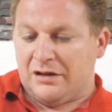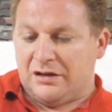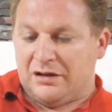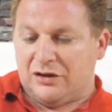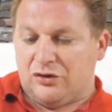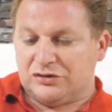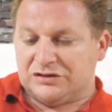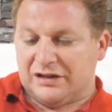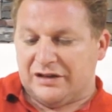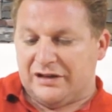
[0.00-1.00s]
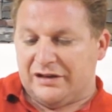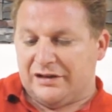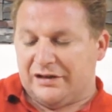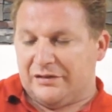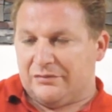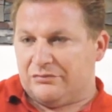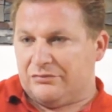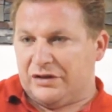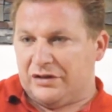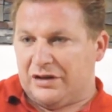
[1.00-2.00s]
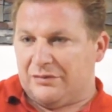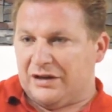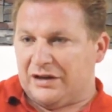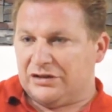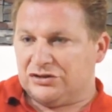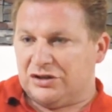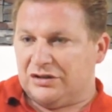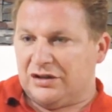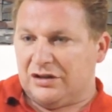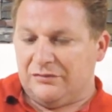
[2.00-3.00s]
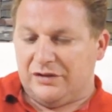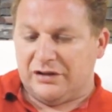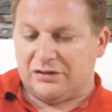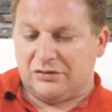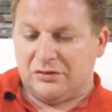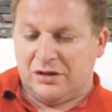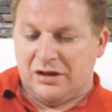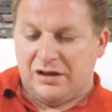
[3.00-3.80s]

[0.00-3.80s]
La cosa che mi amareggia a dire il vero